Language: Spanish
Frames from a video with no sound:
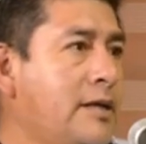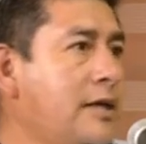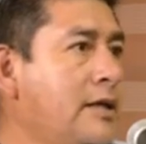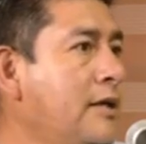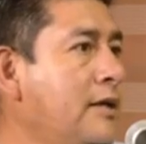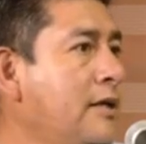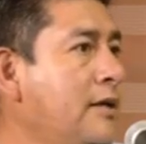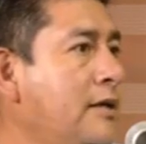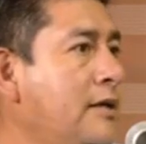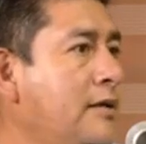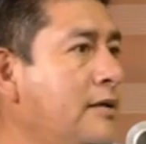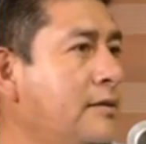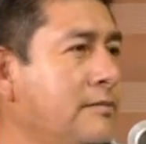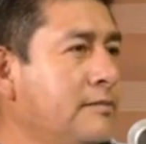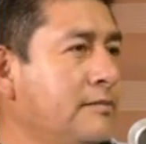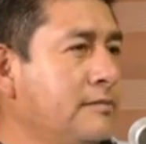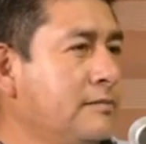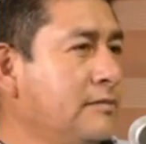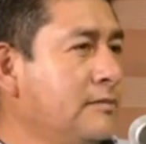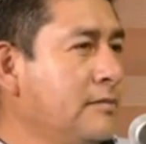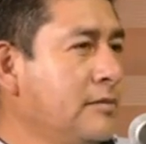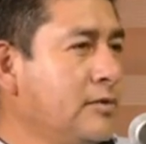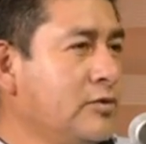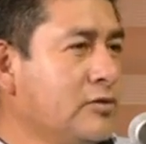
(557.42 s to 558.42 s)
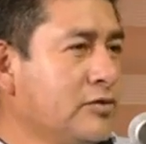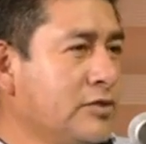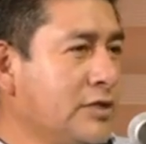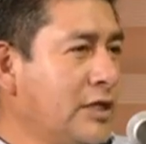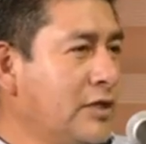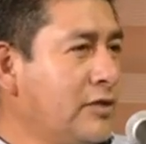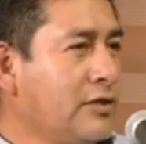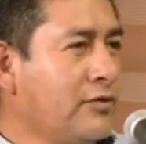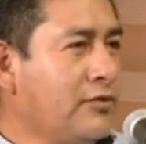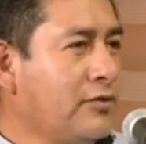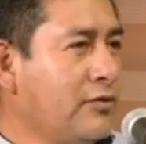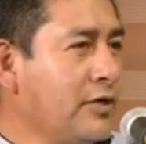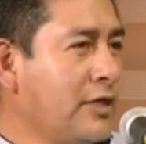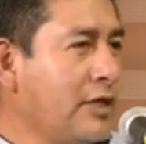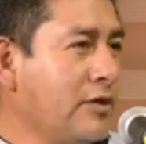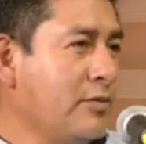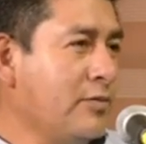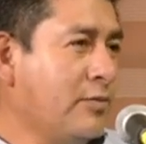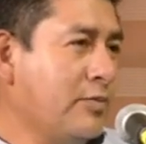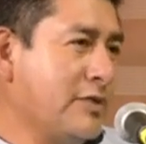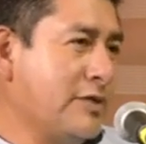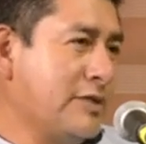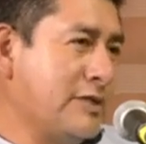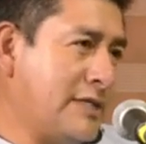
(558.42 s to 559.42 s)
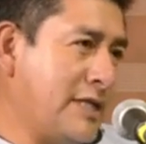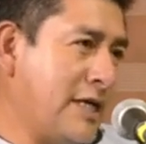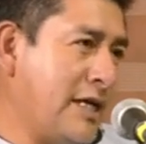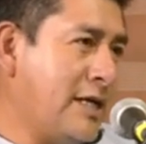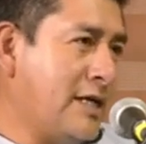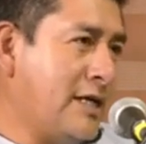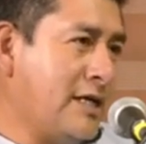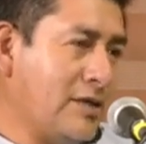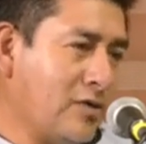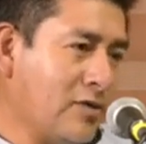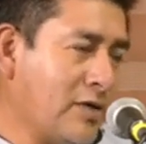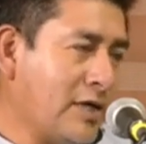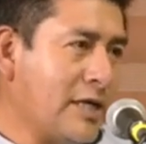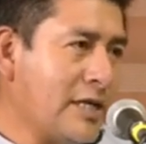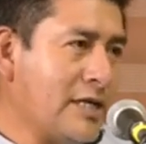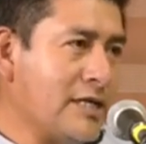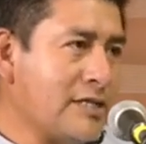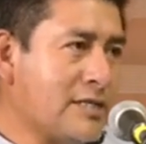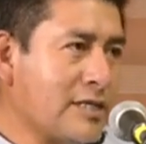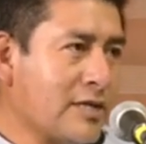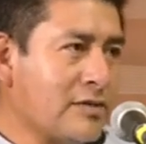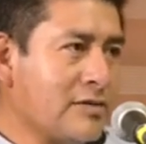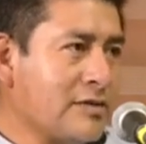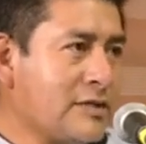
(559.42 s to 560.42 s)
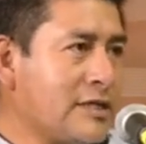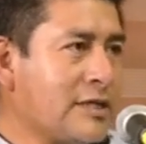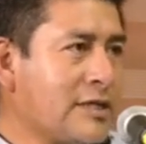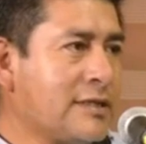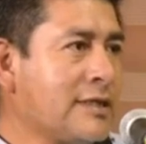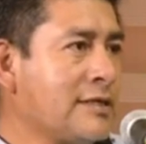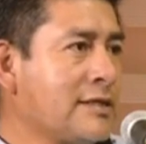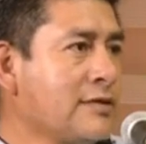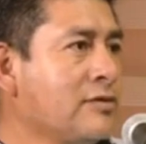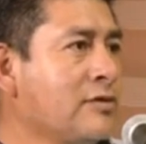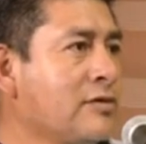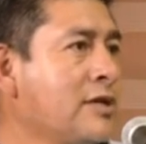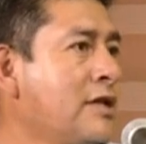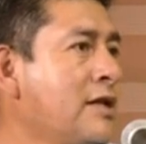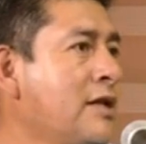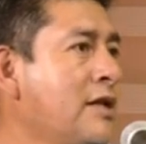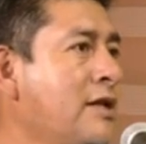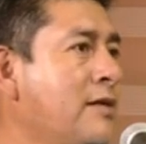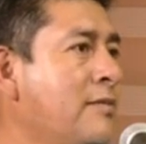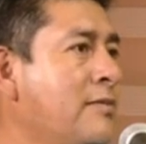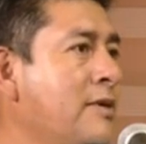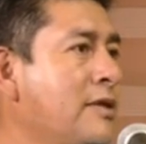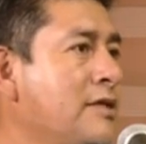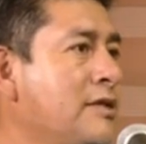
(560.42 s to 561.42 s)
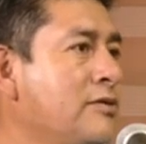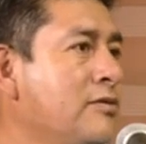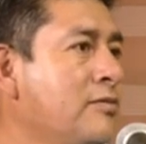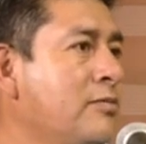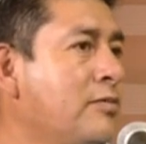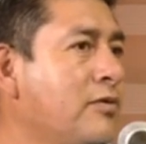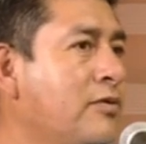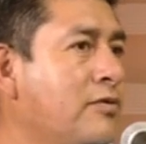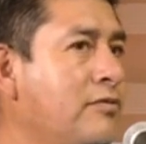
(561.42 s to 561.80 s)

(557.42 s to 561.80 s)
Eh, gusano defoliador pues está localizado en ciertas zonas nada más, ¿no?